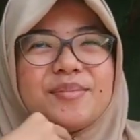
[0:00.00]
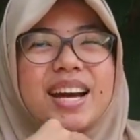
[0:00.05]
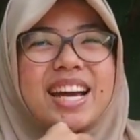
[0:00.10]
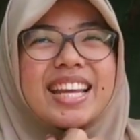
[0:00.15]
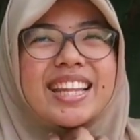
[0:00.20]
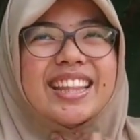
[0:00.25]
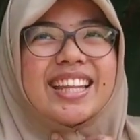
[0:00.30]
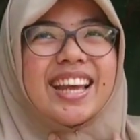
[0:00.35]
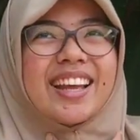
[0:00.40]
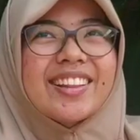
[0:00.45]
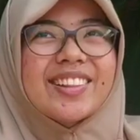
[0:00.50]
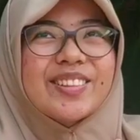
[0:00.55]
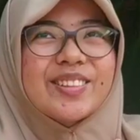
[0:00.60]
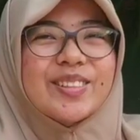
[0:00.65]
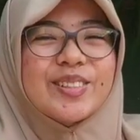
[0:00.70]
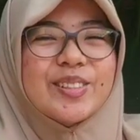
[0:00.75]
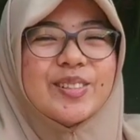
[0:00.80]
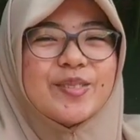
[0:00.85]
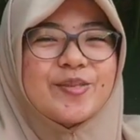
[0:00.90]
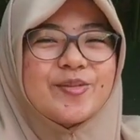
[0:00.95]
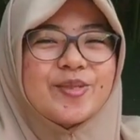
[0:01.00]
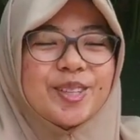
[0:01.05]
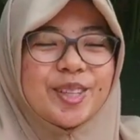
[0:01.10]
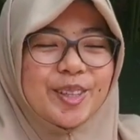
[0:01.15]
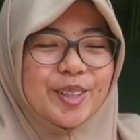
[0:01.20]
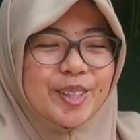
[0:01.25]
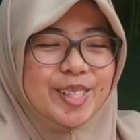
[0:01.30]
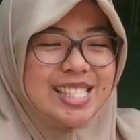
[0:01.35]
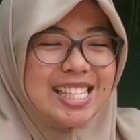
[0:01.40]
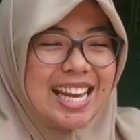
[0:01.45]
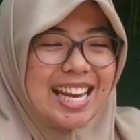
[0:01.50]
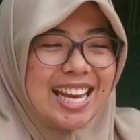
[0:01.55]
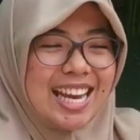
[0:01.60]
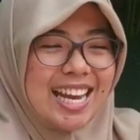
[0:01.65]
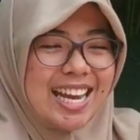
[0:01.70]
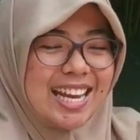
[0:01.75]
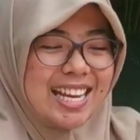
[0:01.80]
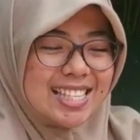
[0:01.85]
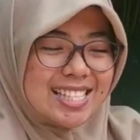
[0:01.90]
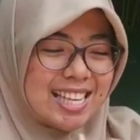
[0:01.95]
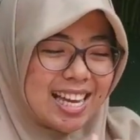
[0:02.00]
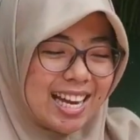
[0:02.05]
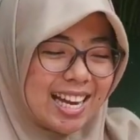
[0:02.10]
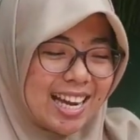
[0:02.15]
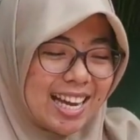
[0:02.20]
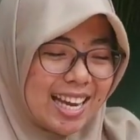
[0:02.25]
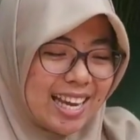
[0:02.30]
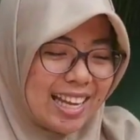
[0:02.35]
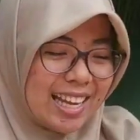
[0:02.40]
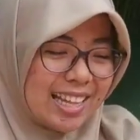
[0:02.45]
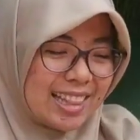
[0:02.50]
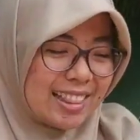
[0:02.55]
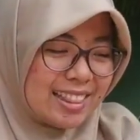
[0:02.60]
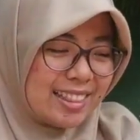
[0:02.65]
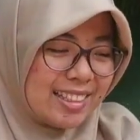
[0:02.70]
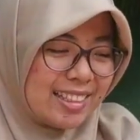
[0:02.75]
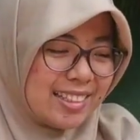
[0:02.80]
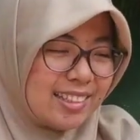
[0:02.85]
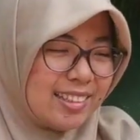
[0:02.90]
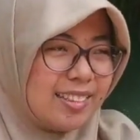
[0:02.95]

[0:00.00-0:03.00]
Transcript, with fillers: baitnya tuh menurut saya sangat